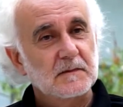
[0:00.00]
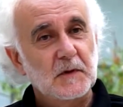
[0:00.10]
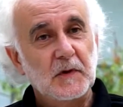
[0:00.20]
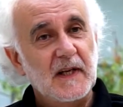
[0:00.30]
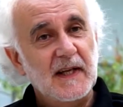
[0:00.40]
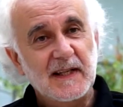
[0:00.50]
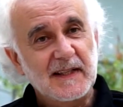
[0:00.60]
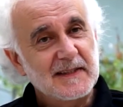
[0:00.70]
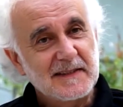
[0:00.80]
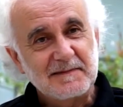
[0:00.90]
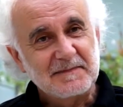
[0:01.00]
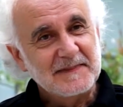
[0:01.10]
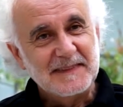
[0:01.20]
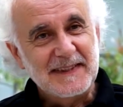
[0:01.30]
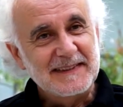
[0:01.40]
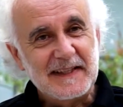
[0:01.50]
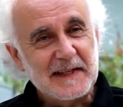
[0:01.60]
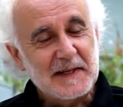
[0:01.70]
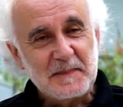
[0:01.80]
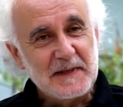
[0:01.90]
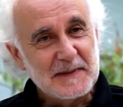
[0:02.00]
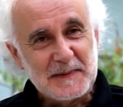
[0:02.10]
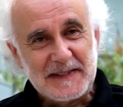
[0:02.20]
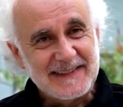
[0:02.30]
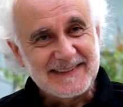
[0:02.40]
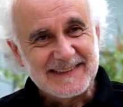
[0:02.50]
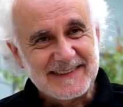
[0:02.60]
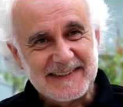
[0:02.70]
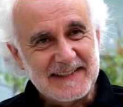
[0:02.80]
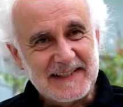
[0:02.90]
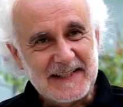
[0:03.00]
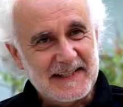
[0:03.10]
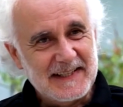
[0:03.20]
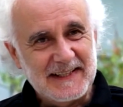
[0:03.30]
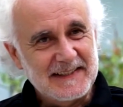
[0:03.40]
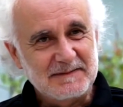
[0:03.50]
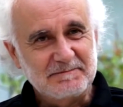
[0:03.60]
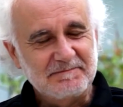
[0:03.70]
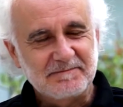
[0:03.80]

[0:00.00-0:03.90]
Yo diría que es intercambiable, que